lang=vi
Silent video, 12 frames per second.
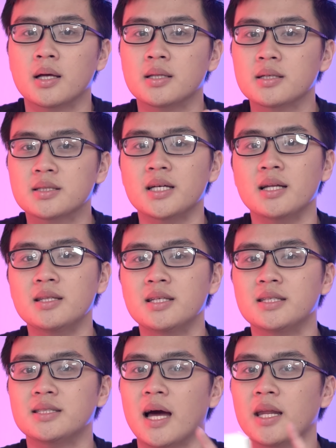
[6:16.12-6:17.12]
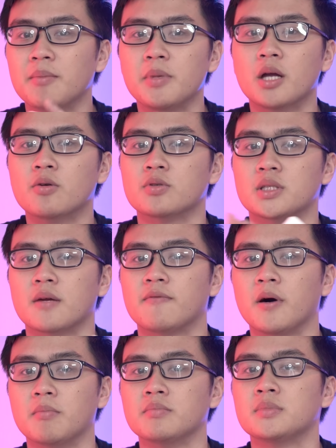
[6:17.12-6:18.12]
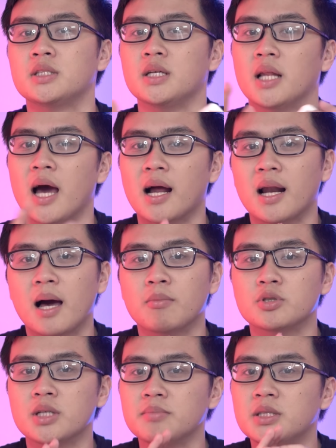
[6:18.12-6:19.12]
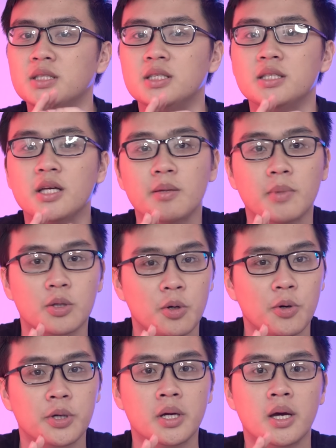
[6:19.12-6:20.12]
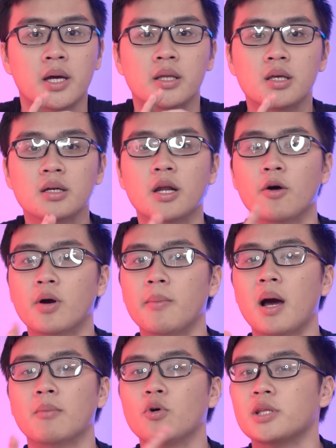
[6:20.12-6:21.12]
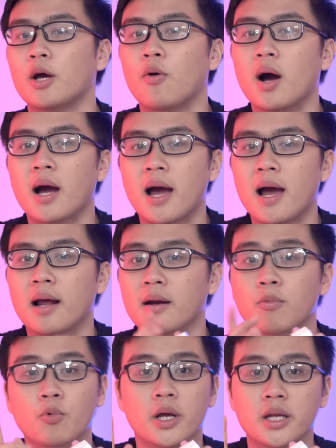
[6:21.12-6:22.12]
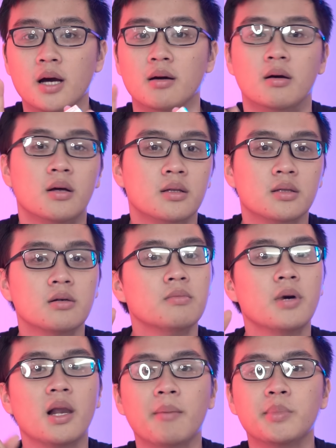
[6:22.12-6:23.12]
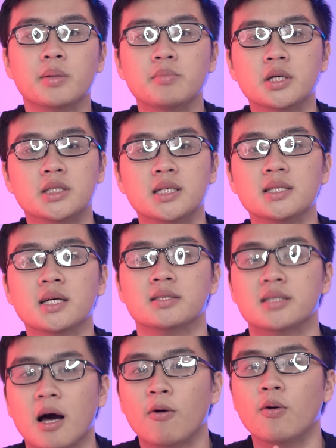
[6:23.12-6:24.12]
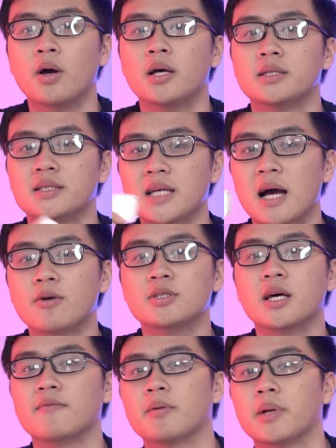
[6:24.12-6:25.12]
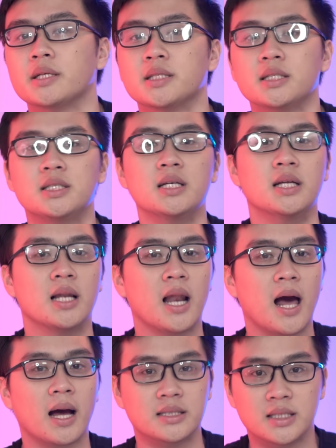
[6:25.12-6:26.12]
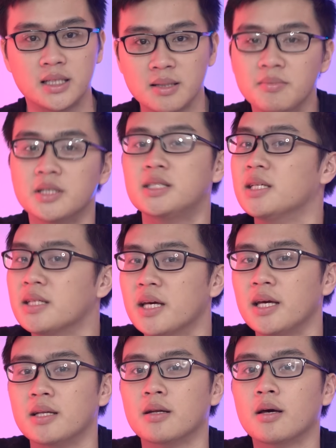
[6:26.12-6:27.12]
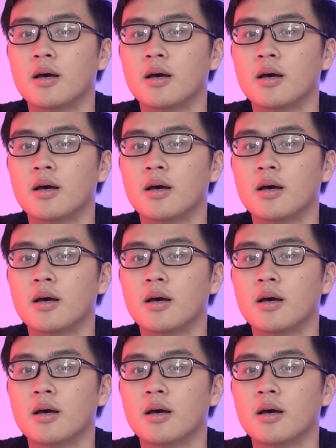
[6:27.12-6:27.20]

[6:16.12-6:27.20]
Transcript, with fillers: Thực chất thì giá niêm yết của sản phẩm chỉ đang là 199.000 mà thôi Nhưng nếu các bạn mua tại Hoàng Hà độc quyền nhá Từ 15 đến 19 tháng 6 Giá của sản phẩm này sẽ chỉ là 99.000